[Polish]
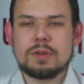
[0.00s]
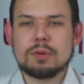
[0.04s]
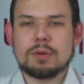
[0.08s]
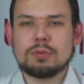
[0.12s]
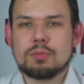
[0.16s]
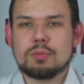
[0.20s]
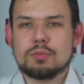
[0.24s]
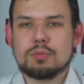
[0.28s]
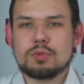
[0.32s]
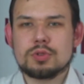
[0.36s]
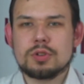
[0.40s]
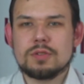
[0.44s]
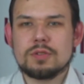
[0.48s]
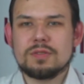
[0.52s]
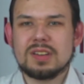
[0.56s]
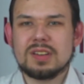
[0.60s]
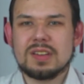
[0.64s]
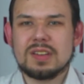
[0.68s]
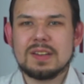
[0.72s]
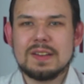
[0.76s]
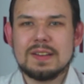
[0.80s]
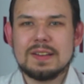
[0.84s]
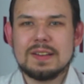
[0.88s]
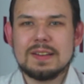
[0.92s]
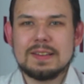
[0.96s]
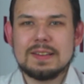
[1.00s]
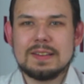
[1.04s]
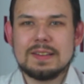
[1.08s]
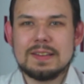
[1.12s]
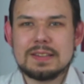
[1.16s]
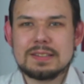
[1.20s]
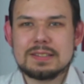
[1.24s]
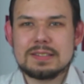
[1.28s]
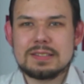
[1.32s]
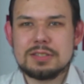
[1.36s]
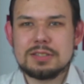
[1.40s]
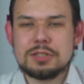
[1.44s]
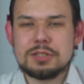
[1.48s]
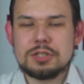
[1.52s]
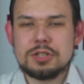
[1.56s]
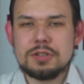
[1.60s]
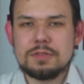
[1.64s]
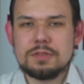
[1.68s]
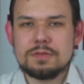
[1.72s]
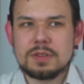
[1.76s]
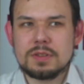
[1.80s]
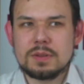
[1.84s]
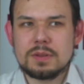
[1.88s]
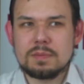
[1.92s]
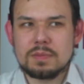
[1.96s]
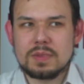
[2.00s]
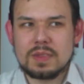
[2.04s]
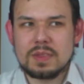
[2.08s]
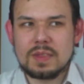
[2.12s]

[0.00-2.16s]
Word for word: autobusowych jest dziwnym